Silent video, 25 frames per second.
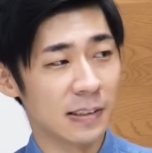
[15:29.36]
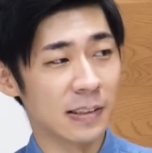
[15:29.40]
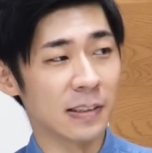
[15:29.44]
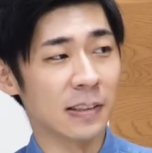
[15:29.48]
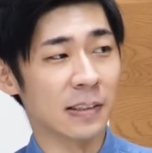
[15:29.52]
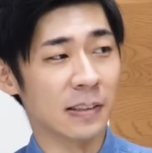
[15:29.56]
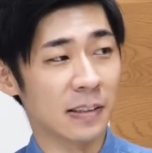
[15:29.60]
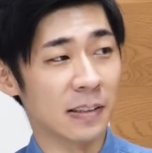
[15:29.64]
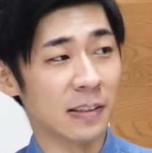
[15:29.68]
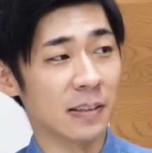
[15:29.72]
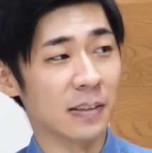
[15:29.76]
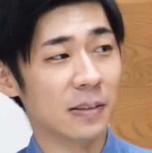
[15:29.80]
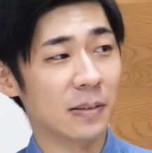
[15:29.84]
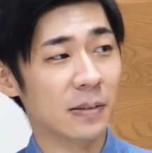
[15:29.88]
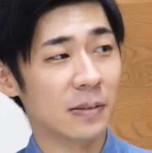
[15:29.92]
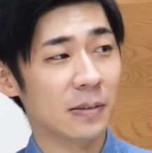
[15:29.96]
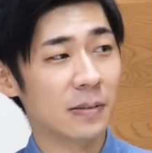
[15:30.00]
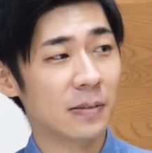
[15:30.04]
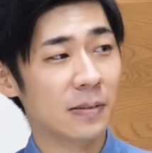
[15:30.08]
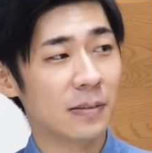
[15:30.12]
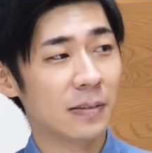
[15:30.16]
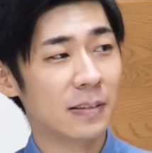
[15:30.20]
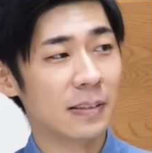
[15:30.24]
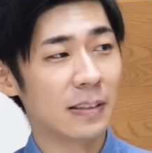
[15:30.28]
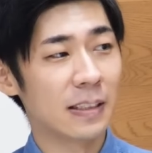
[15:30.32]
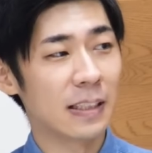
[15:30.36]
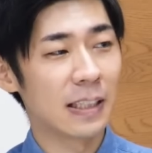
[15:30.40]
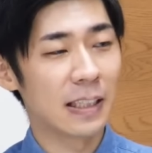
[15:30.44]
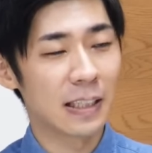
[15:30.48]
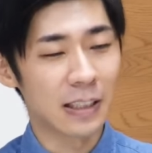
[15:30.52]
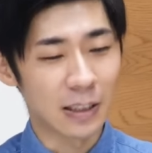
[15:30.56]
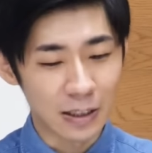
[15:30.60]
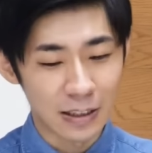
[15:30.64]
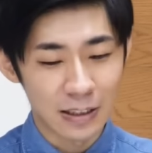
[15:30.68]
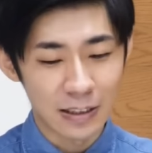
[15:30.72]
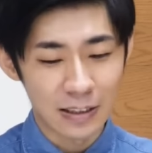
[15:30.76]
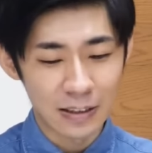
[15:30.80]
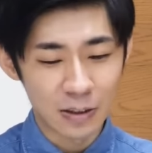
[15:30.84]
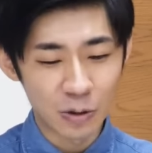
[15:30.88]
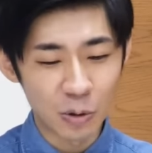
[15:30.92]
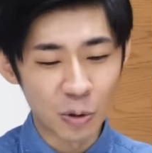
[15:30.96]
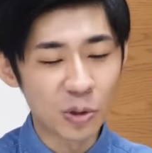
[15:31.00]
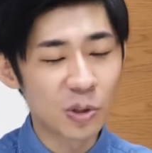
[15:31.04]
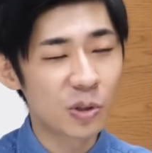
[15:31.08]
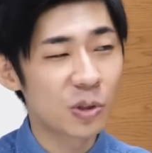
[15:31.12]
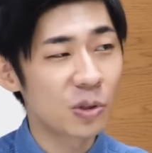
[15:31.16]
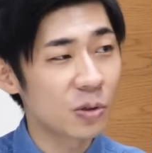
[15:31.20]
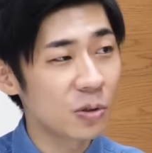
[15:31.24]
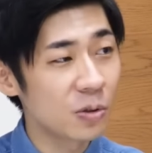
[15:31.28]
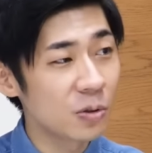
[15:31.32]
うん、か
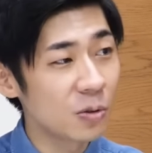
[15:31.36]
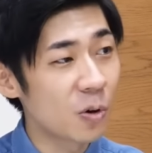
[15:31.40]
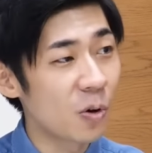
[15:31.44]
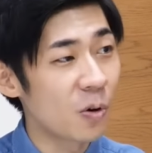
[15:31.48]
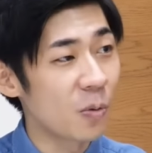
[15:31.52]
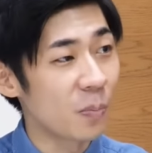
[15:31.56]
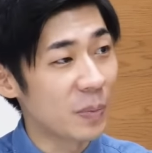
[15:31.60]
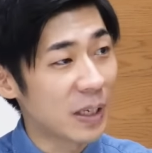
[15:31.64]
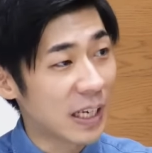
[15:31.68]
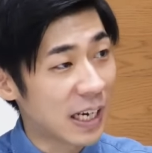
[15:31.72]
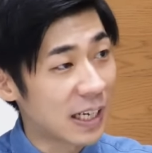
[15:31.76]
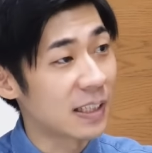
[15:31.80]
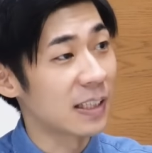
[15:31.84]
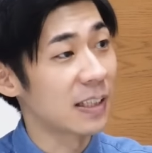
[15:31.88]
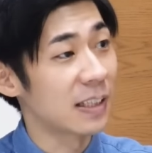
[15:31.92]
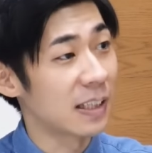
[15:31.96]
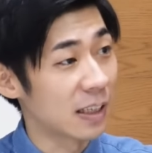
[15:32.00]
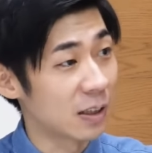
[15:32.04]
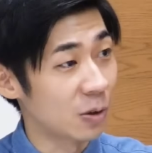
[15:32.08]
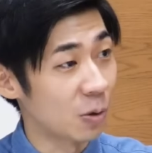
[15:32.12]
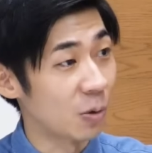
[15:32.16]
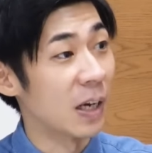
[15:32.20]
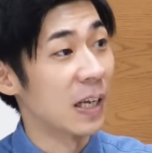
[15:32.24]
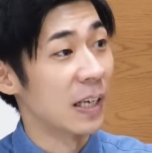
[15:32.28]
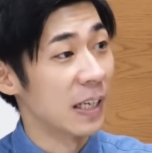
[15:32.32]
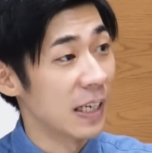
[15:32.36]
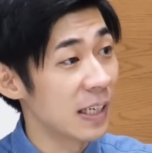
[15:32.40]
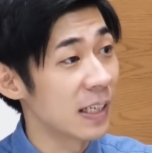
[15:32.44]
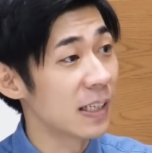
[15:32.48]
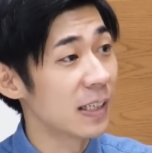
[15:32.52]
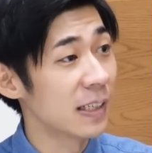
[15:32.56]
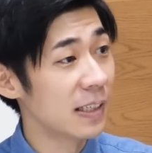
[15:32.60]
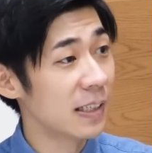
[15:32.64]
途中を見かけたとかね、